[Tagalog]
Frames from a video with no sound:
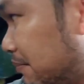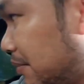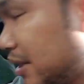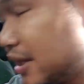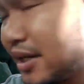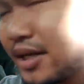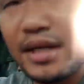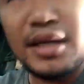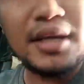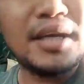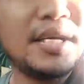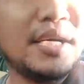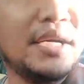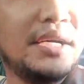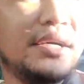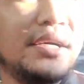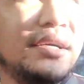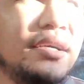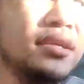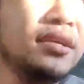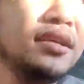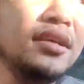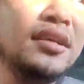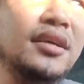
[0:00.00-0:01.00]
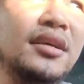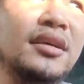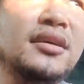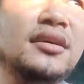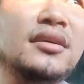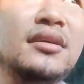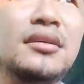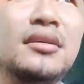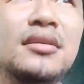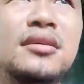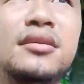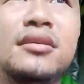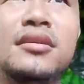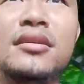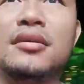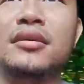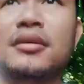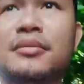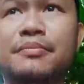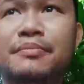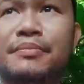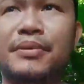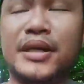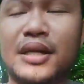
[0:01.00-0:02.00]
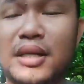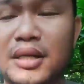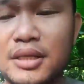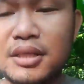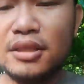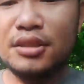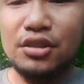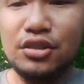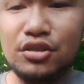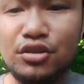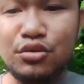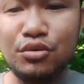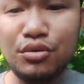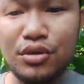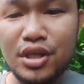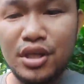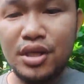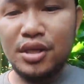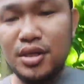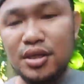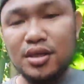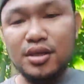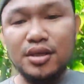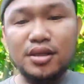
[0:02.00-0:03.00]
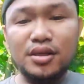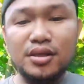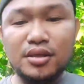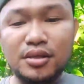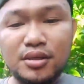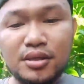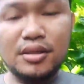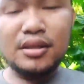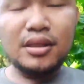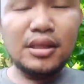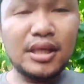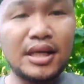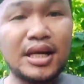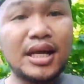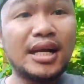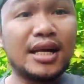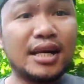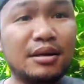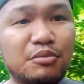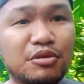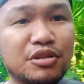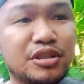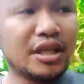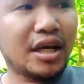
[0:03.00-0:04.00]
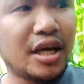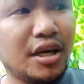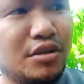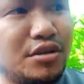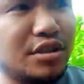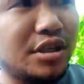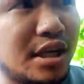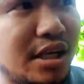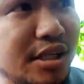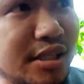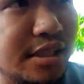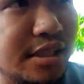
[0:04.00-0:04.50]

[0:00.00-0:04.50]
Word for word: para pag during nagagamot tayo sa